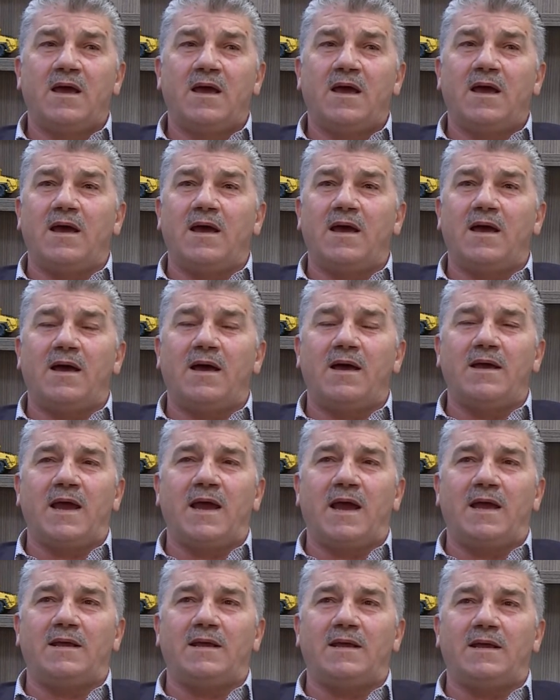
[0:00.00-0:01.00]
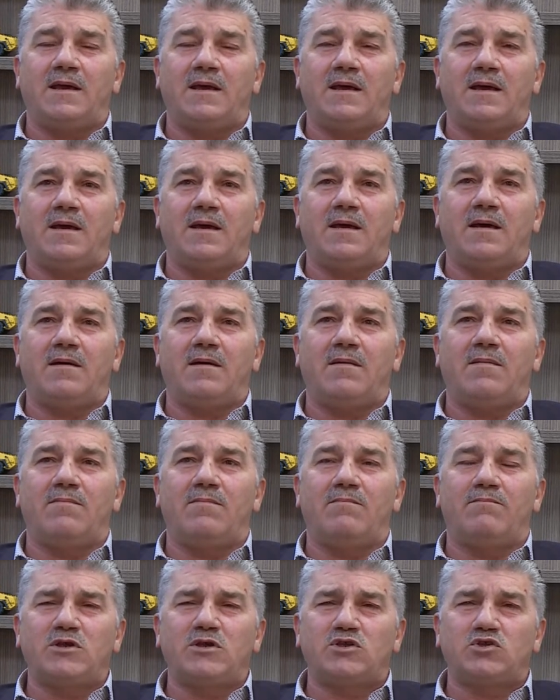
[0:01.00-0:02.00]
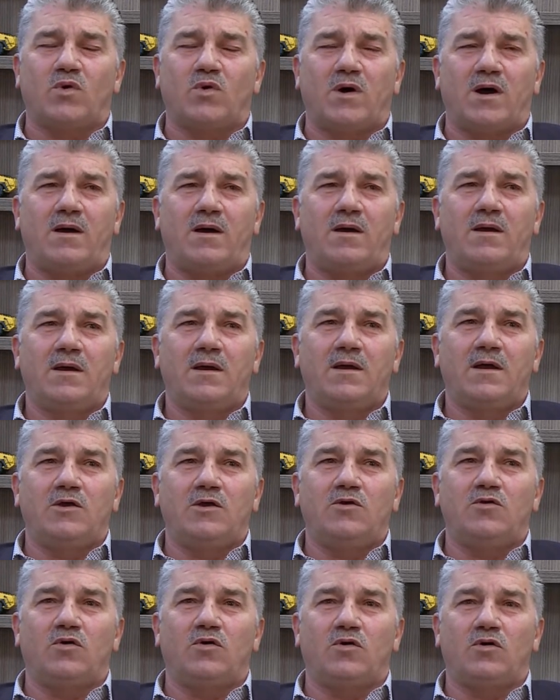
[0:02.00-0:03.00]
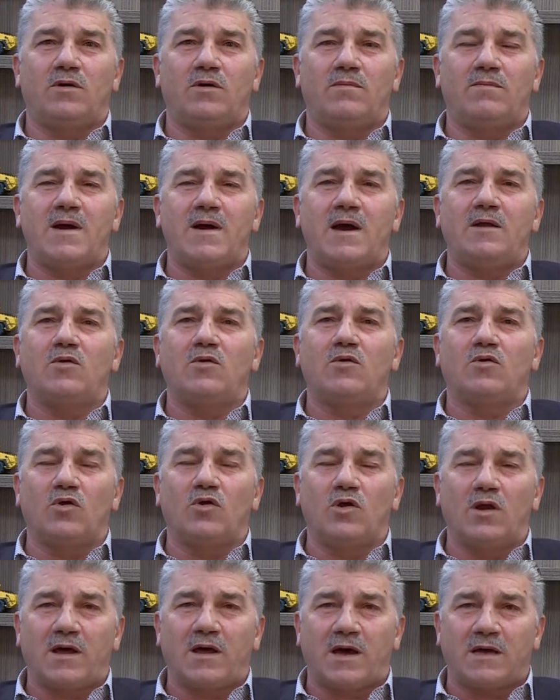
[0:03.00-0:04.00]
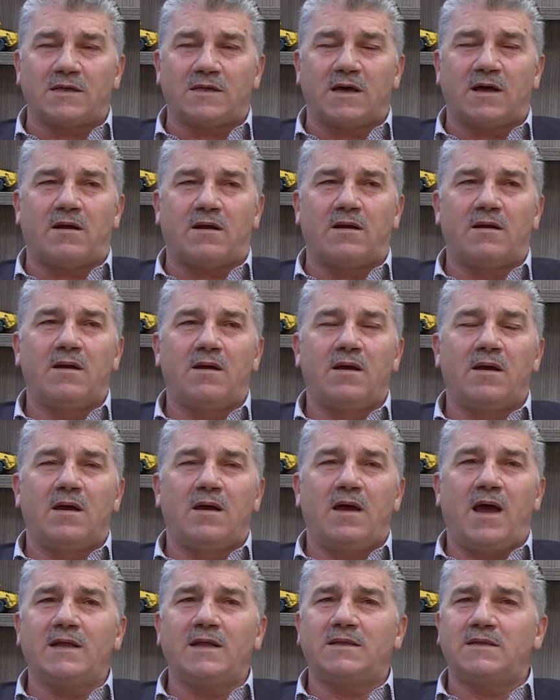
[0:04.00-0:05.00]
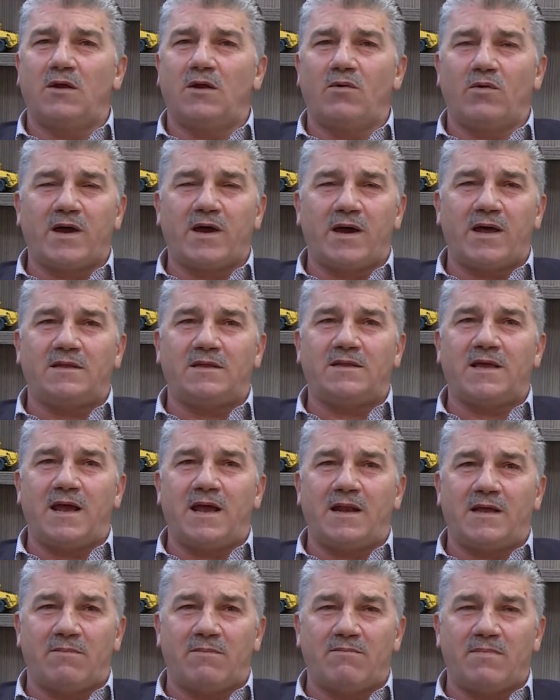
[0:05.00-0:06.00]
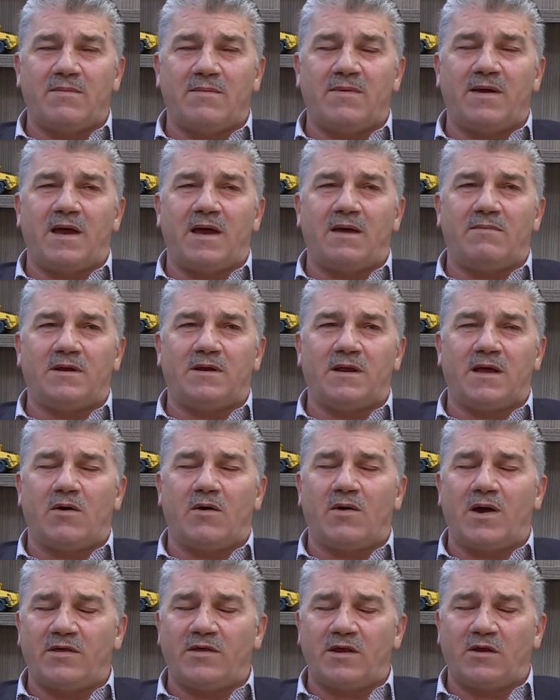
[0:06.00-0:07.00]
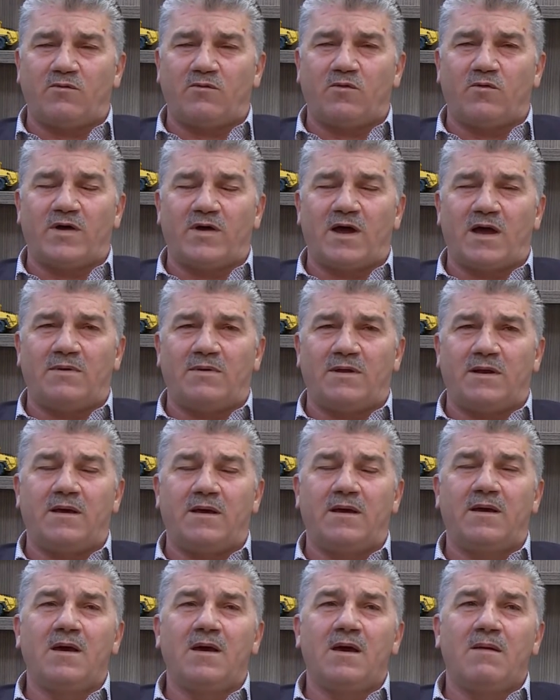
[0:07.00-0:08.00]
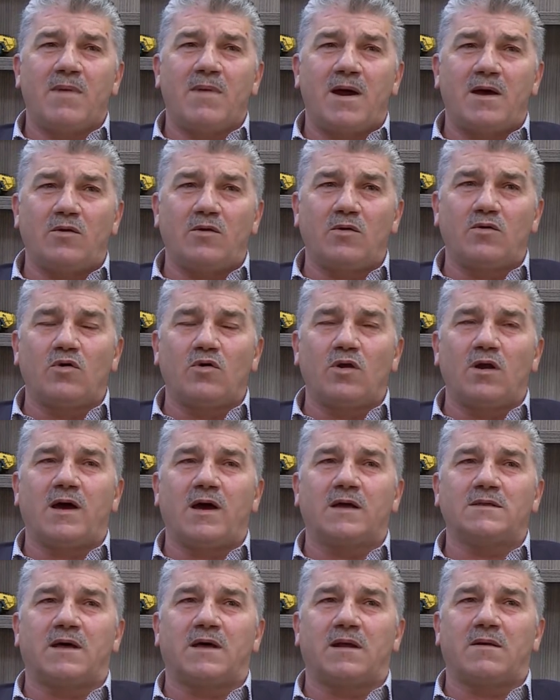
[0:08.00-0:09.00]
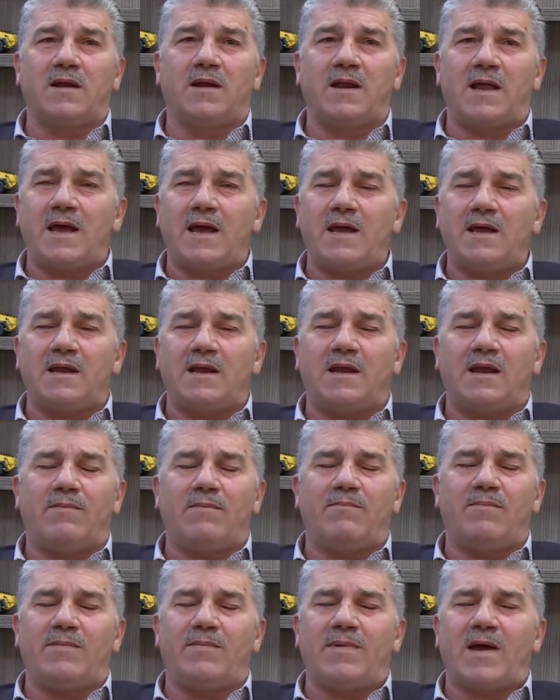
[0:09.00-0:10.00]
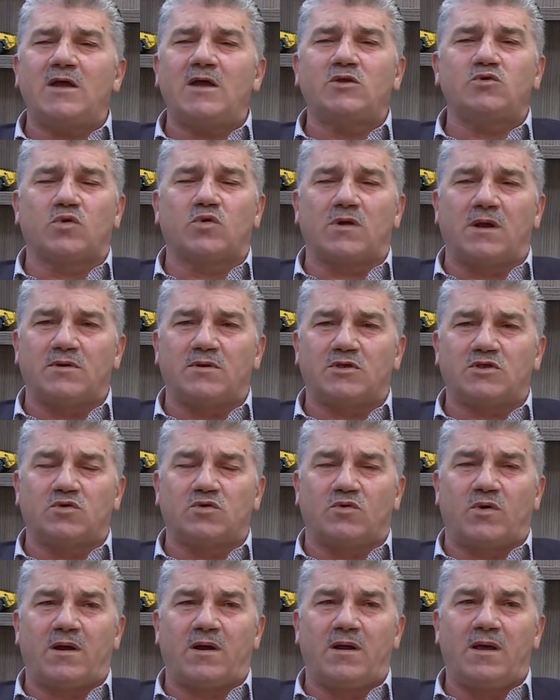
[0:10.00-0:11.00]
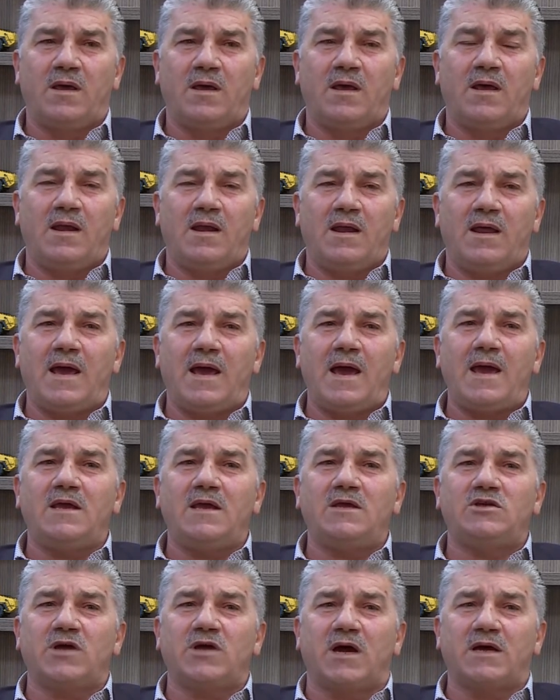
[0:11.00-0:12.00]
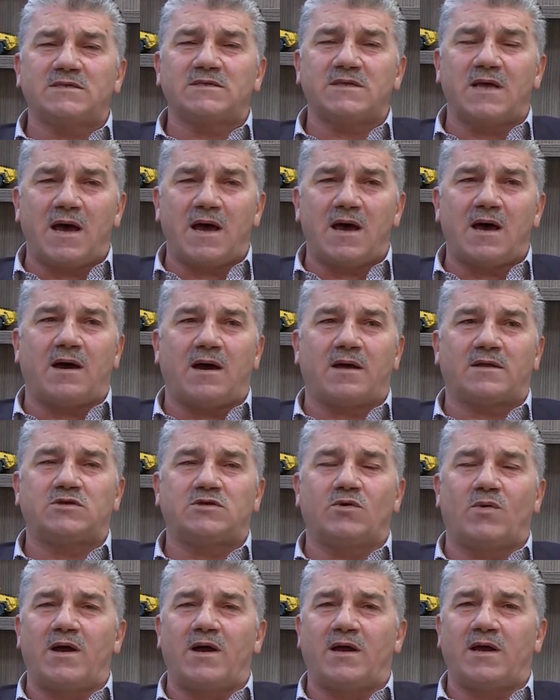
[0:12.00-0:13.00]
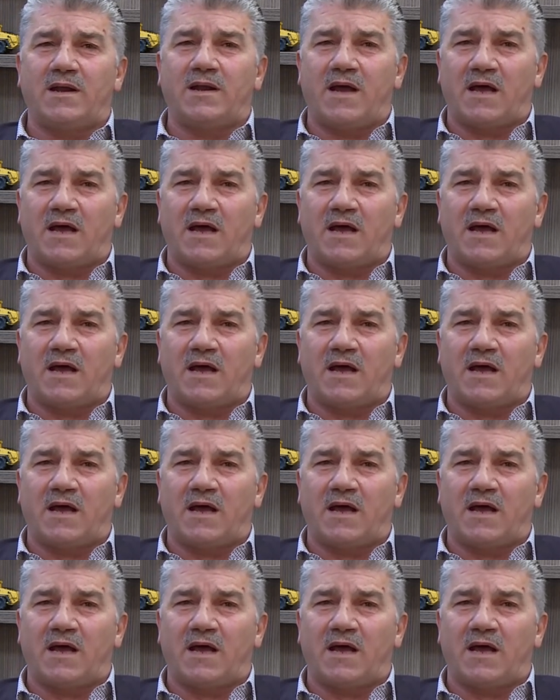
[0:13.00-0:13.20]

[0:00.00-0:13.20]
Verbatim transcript: آه، يعني آه، بسوى انه ما ننقل الخطر حتى لو كانت هاي الكمامة آمنة أو هذه الكفوف آمنة ما ننقل خطر لأي بأي صورة من الصور لأي شخص آخر سواء كان